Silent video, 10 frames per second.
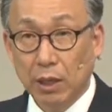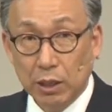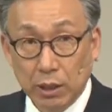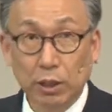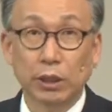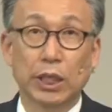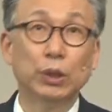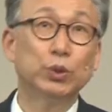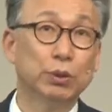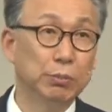이거
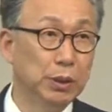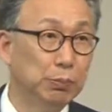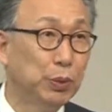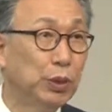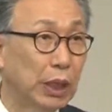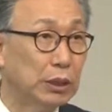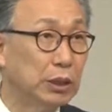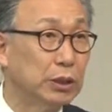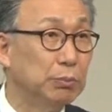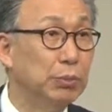예수님이 표현하신
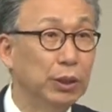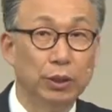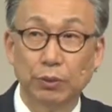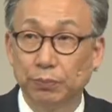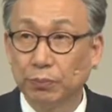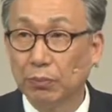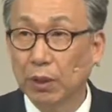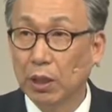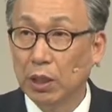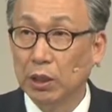것은 뭐예요?
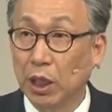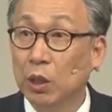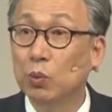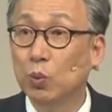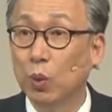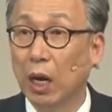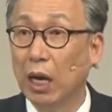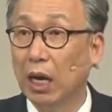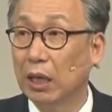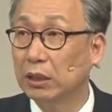
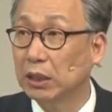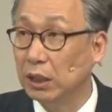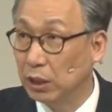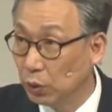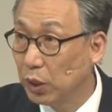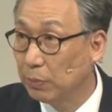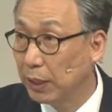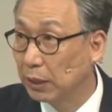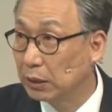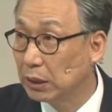영과 진리로
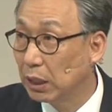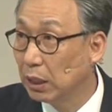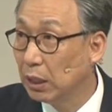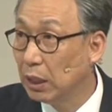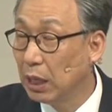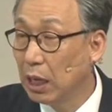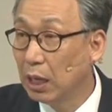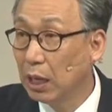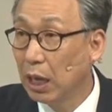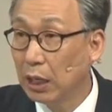예배하는 자.
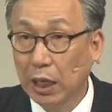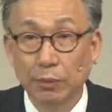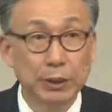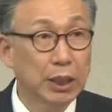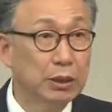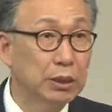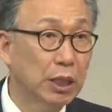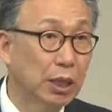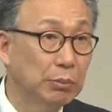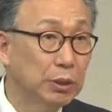하나님이 찾는
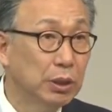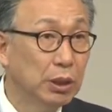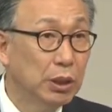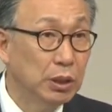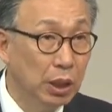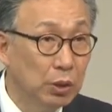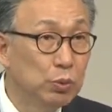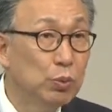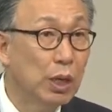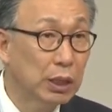사람은
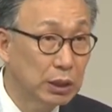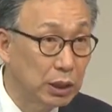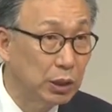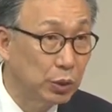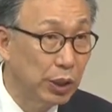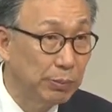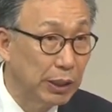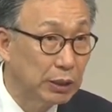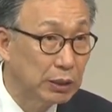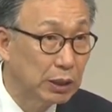영과 진리로
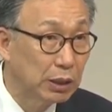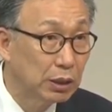예비하는 자.